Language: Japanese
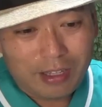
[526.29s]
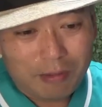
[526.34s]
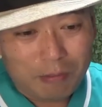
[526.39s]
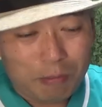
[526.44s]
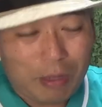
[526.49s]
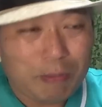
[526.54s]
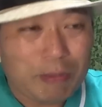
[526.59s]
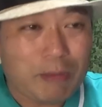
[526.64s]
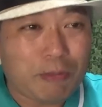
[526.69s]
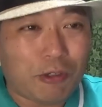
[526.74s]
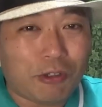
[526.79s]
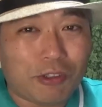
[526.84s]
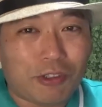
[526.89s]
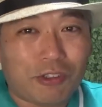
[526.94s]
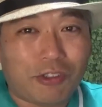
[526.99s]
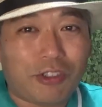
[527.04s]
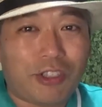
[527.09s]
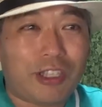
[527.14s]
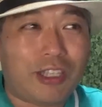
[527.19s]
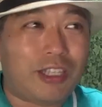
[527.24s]
まあ、目も
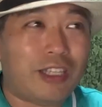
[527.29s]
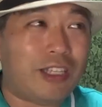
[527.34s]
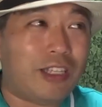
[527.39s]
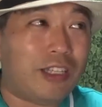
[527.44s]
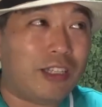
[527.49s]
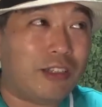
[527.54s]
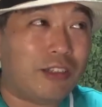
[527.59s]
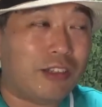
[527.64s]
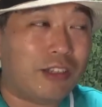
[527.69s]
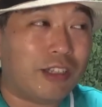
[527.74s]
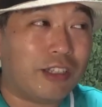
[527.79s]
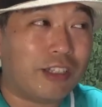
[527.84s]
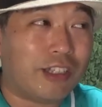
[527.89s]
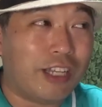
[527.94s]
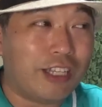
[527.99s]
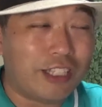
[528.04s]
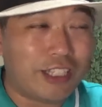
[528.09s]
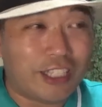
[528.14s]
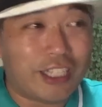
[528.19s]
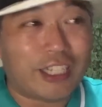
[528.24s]
細い
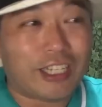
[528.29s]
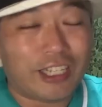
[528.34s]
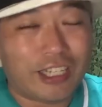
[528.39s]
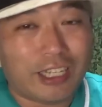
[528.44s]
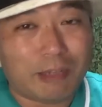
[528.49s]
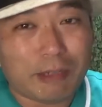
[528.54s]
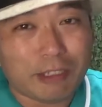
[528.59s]
感じだから、